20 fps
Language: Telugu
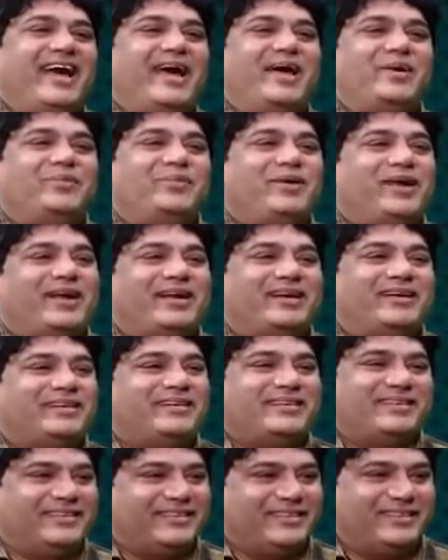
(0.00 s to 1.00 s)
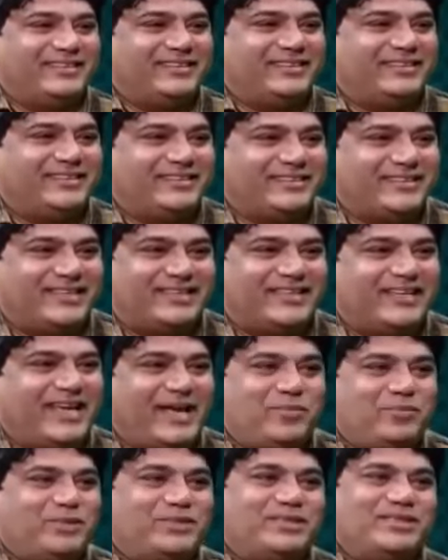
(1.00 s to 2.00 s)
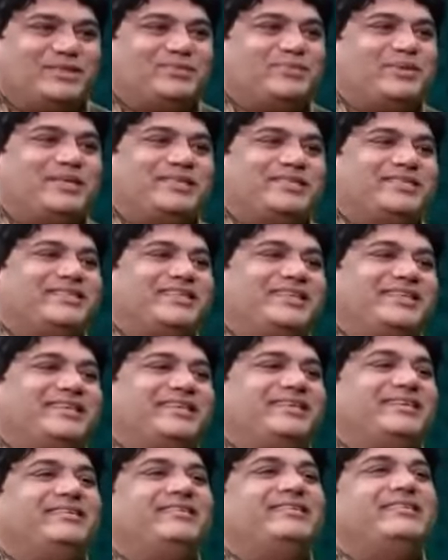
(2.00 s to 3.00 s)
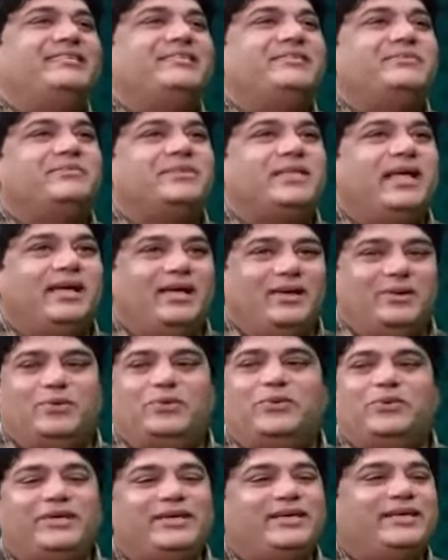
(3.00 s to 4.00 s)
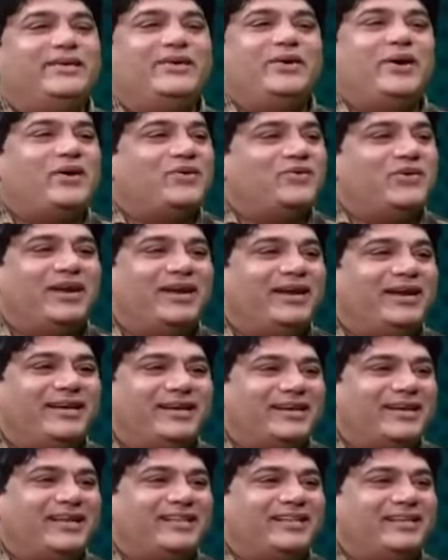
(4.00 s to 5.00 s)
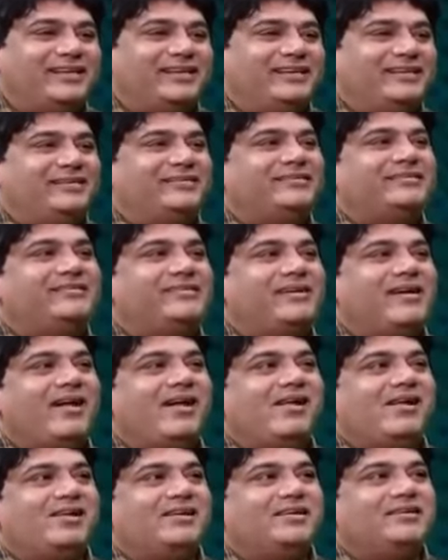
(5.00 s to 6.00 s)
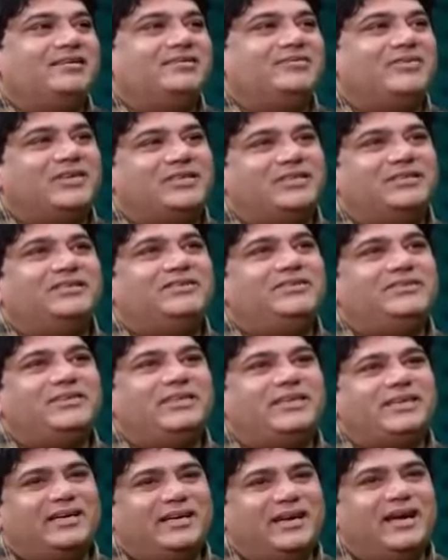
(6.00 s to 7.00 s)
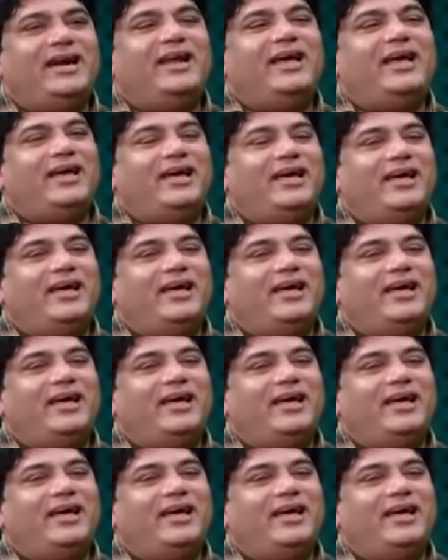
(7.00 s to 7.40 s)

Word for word: ఐఎమ్ నాట్ సచ్ అంబిషియస్ పర్సన్ అంటే ఓ హీరో అవ్వాలని కాదు కానీ ఫస్ట్ ఇక్కడ